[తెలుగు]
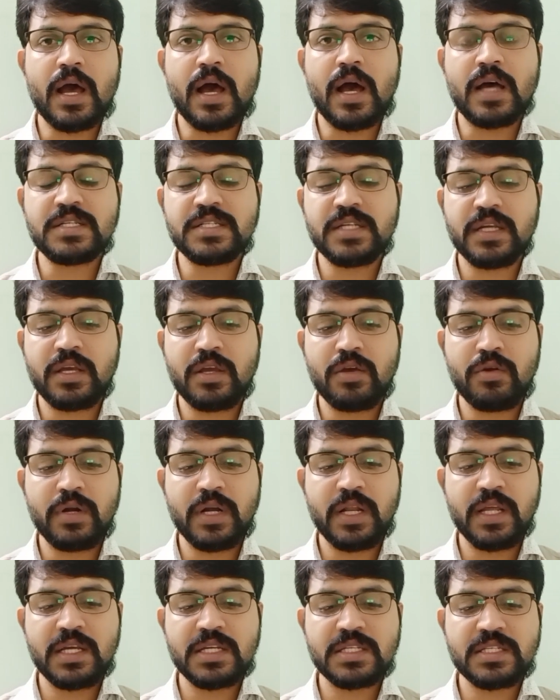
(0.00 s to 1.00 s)
ఆ
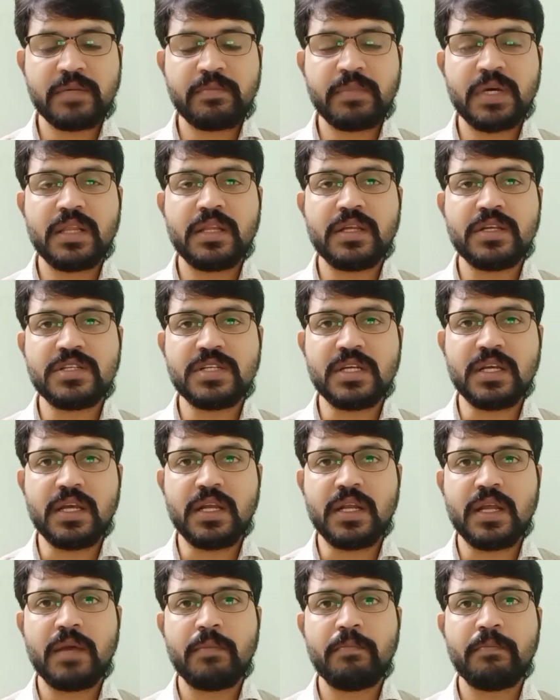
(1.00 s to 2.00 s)
సెక్యూరిటీకి సంబంధించి
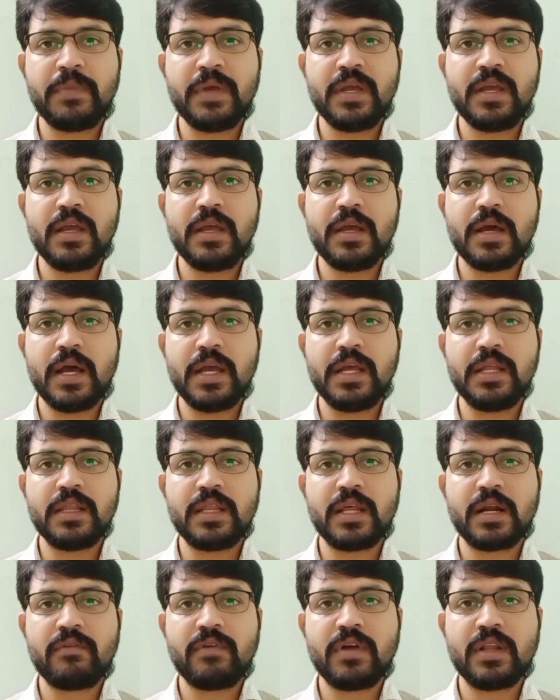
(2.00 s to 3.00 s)
ఈయన ఎంపీ అయిన
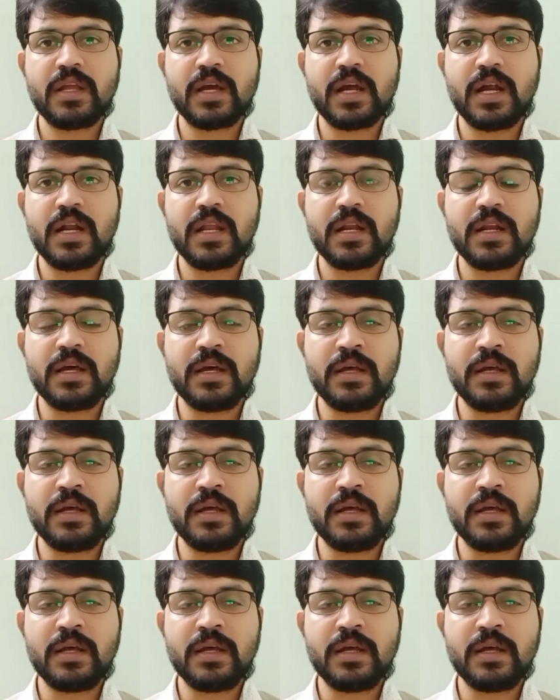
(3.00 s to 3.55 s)
తర్వాత కట్టిన